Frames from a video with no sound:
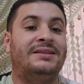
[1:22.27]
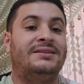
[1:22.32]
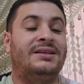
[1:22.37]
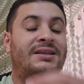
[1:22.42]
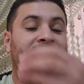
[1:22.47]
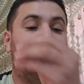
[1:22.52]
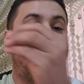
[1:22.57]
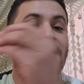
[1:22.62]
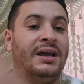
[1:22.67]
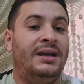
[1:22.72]

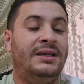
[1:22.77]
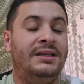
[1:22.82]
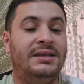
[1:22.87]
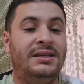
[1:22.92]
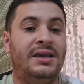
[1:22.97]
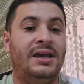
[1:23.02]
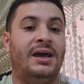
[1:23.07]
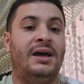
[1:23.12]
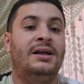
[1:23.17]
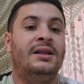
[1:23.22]
دي
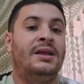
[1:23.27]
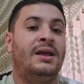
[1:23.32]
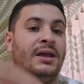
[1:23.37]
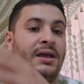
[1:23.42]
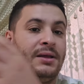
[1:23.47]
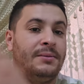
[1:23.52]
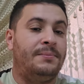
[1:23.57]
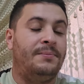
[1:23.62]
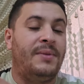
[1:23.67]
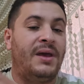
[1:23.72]
الضحيه
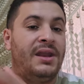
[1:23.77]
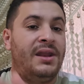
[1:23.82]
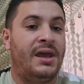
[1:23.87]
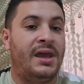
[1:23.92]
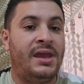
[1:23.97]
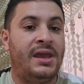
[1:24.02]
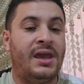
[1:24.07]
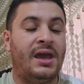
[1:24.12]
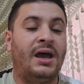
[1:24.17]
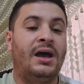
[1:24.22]

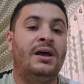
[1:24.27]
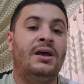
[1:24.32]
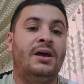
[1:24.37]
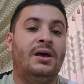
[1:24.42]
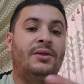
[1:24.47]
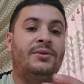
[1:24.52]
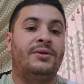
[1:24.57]
منايا